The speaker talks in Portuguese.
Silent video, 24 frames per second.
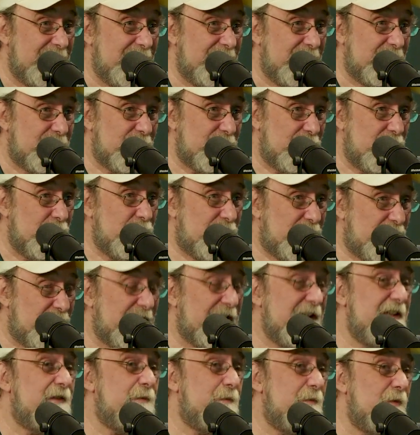Só tinha os
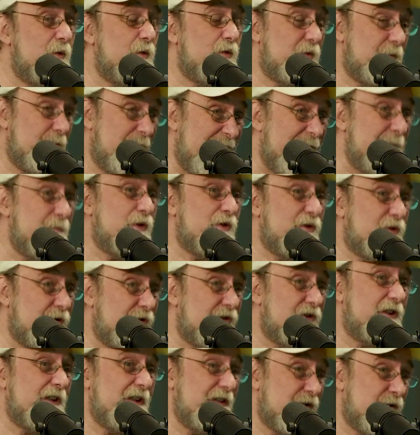três, os membros
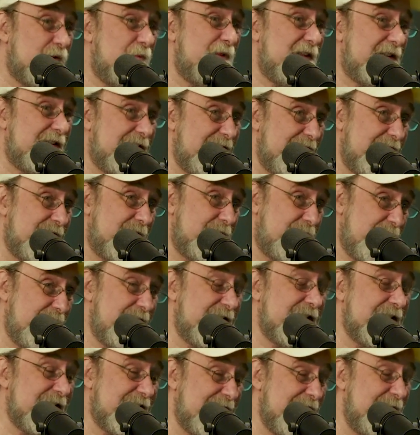dos três comitês,
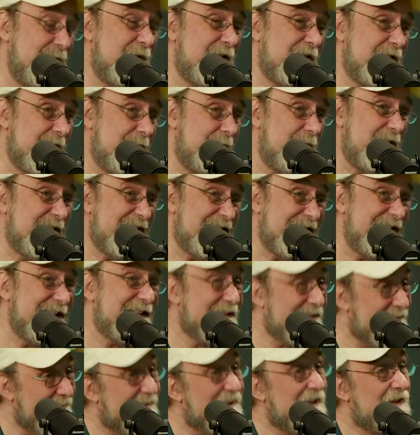física, química e medicina,
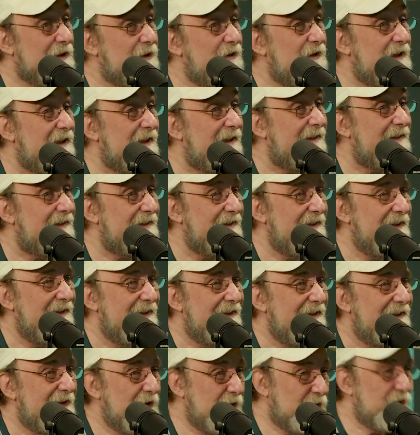sentados na audiência.
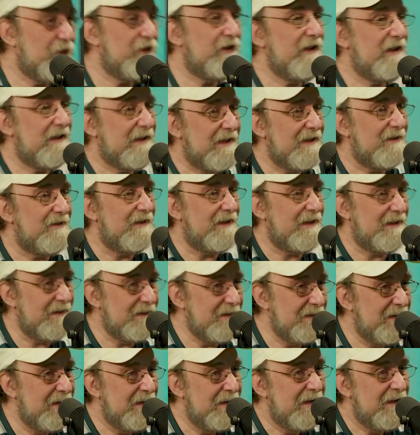Então eu tô sentado
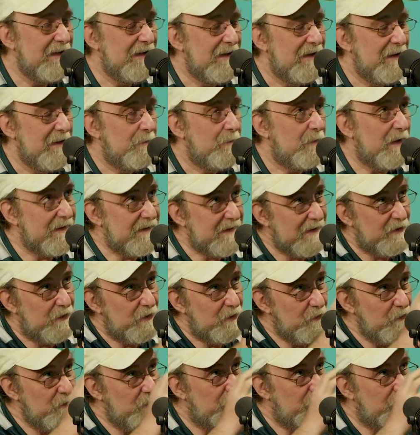lá, passa todo um